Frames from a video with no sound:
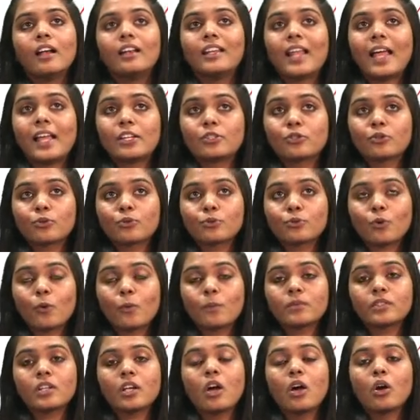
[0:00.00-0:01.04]

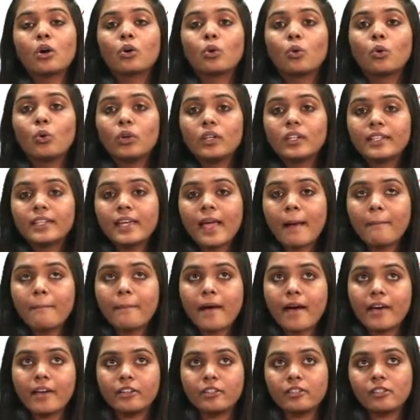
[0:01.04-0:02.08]
लाइसोसोम्स गोल्गी
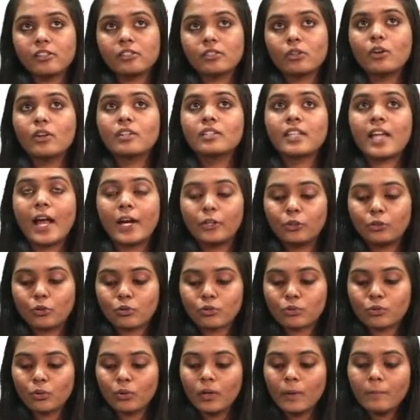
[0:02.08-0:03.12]
अपैरेटस और
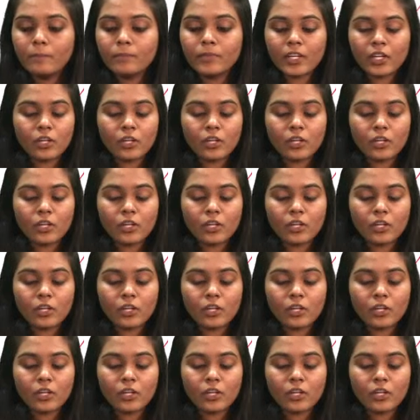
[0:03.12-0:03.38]
साइटोसोल